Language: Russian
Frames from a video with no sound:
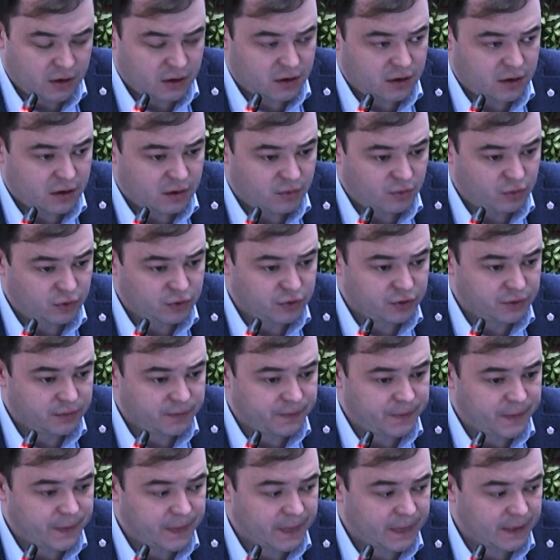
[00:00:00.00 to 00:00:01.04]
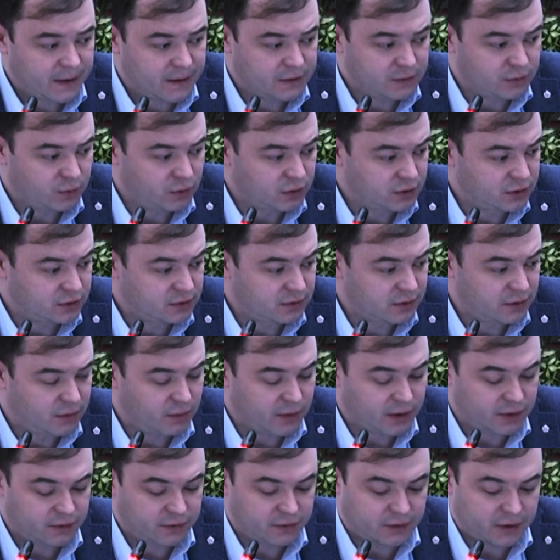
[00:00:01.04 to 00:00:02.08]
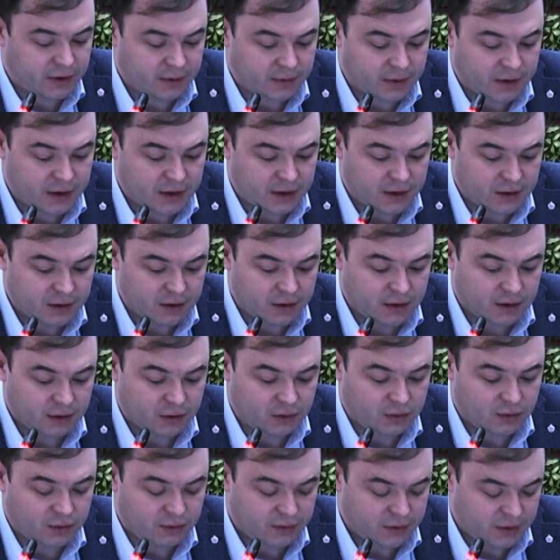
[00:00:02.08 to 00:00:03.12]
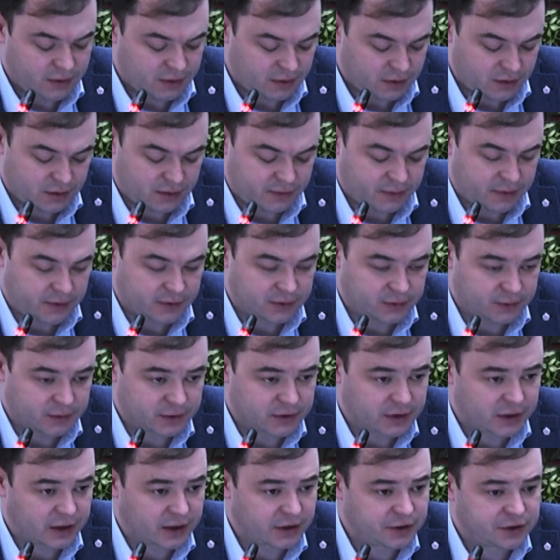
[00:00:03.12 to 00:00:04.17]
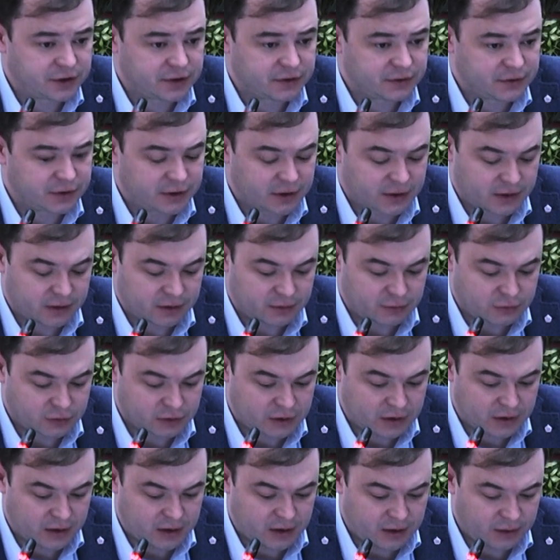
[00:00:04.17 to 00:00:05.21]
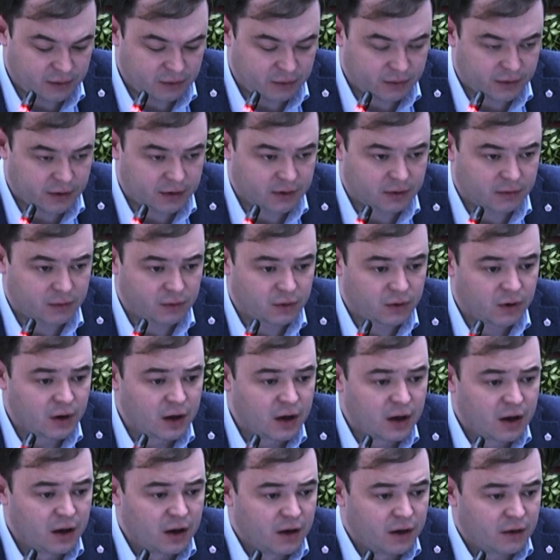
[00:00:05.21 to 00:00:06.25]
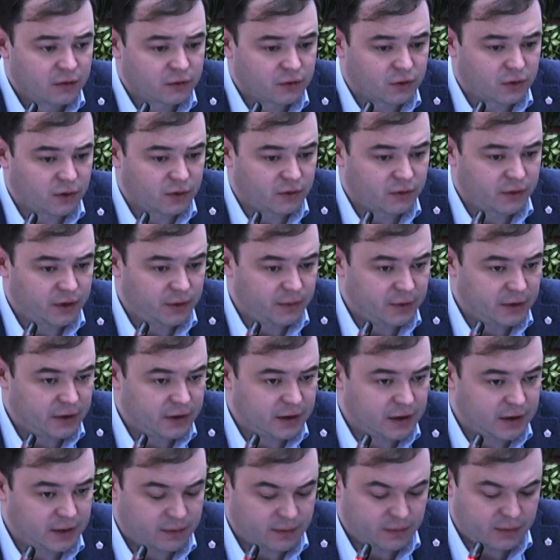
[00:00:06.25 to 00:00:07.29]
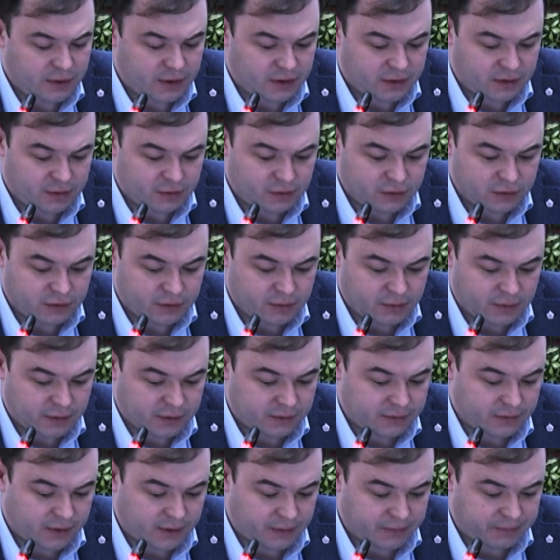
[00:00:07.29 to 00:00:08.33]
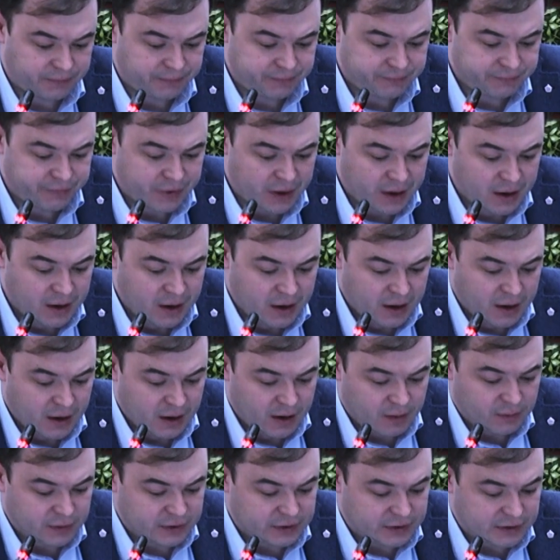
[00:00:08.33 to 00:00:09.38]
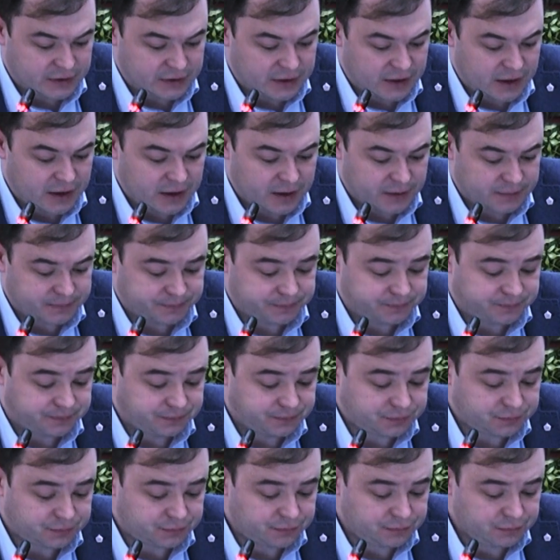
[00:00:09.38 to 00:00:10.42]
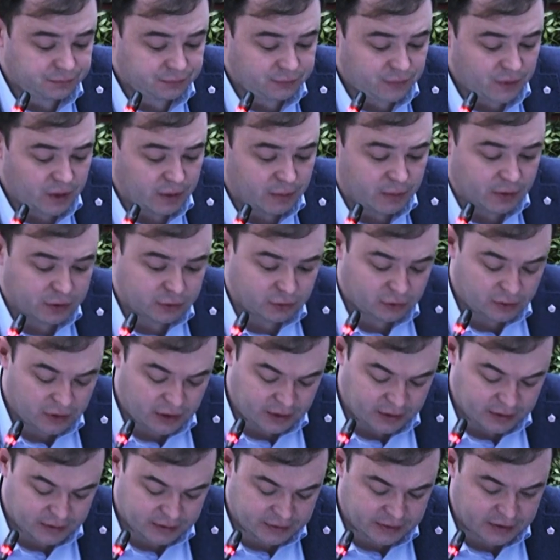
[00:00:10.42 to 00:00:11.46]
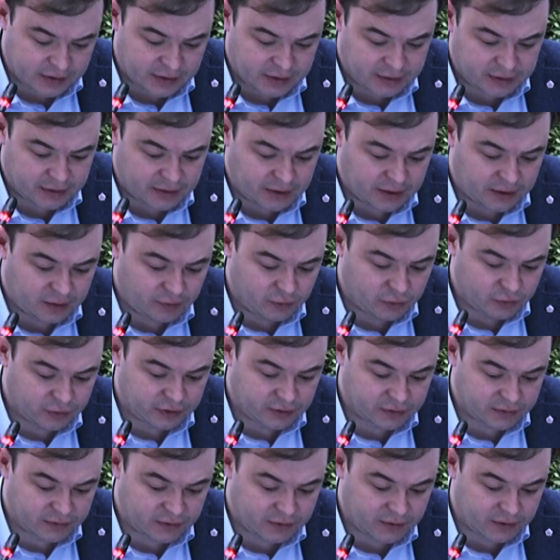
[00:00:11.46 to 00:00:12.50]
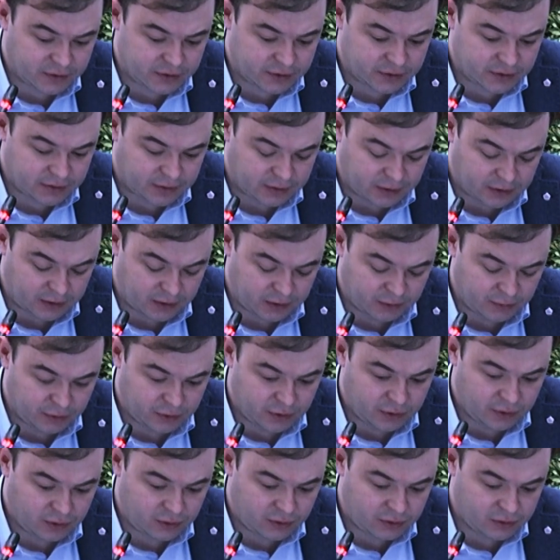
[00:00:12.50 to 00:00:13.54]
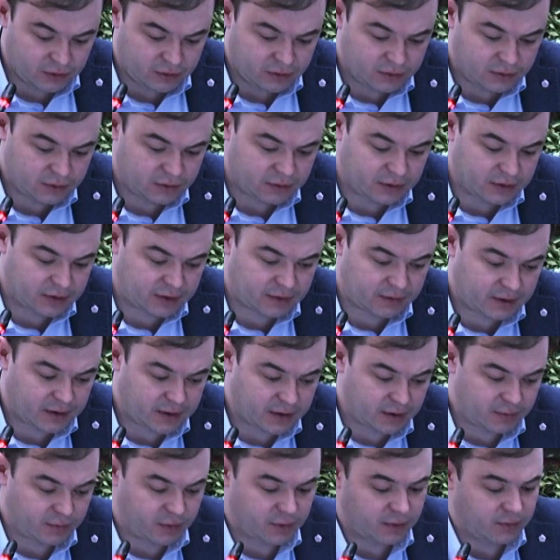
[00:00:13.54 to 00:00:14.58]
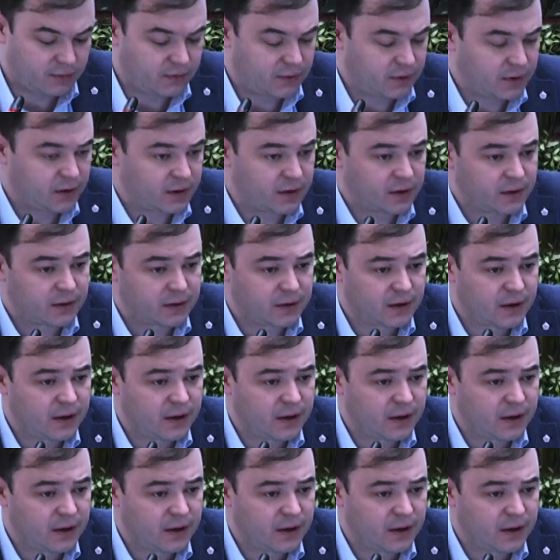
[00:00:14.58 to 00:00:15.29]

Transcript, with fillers: а, будем использовать майнфрейм. Коллеги готовы, и, в принципе, заказчики все к этому склоняют, поэтому в скором времени на этом объекте будет майнфрейм. Мы создали базу данных с координатами устьев скважин, инклинометрию, интервалы опробования